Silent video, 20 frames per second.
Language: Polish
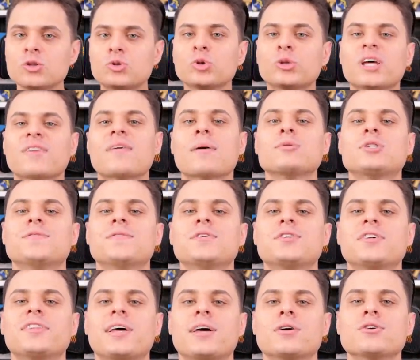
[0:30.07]
Tutaj wam się
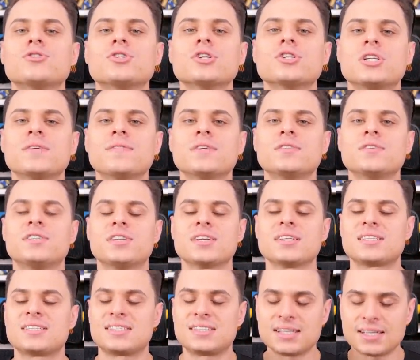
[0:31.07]
wyświetlają szczęśliwi
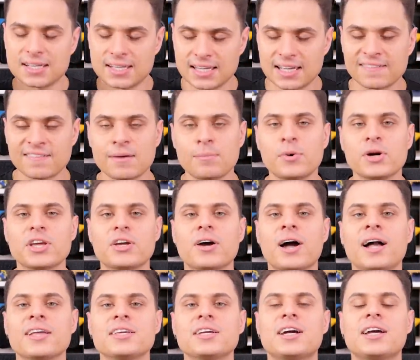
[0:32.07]
zwycięzcy. Ja wam moi
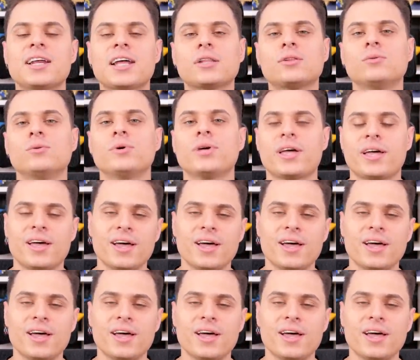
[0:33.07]
kochani gratuluję.